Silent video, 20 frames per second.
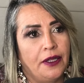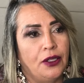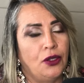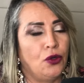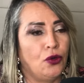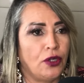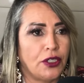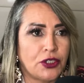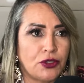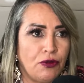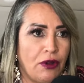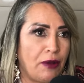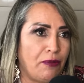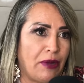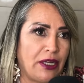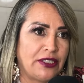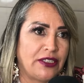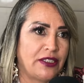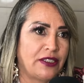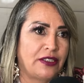E hoje não é
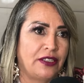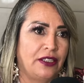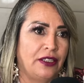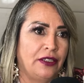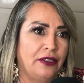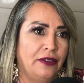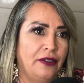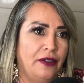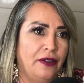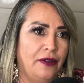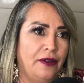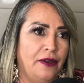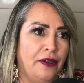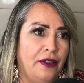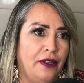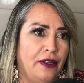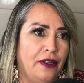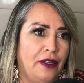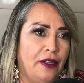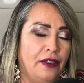mais assim.
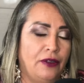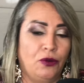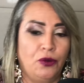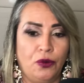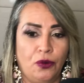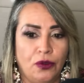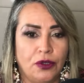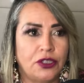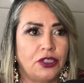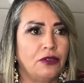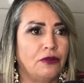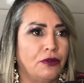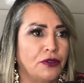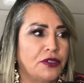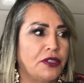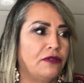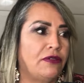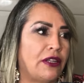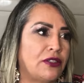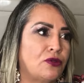Hoje,
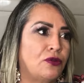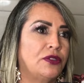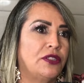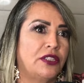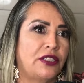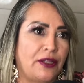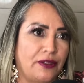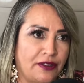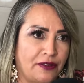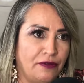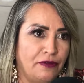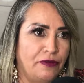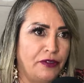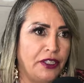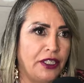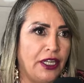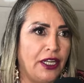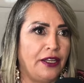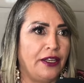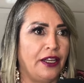inclusive, as coisas estão tá
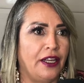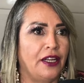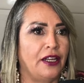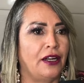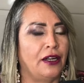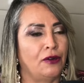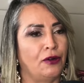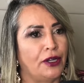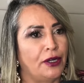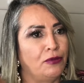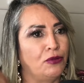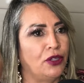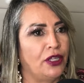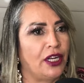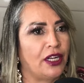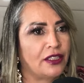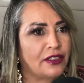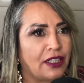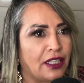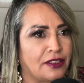virando, né? Agora a
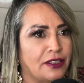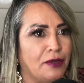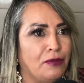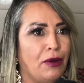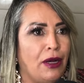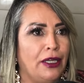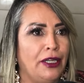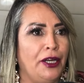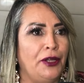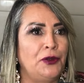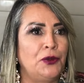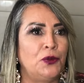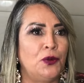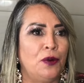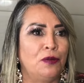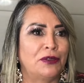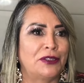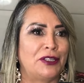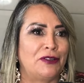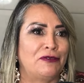mulher que está trabalhando e o
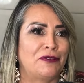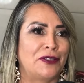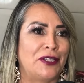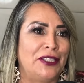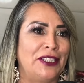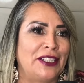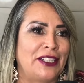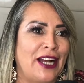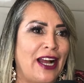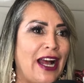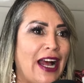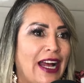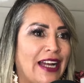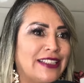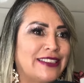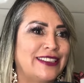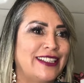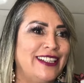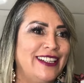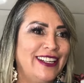homem que está ficando em
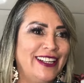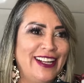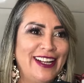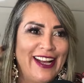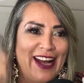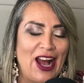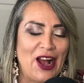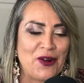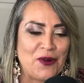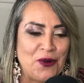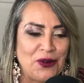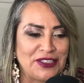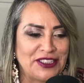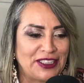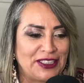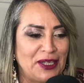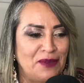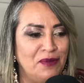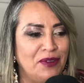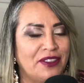casa, a
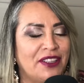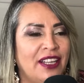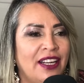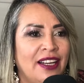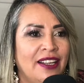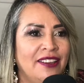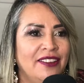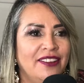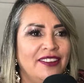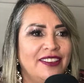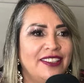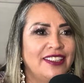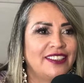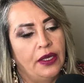coisa está mudando.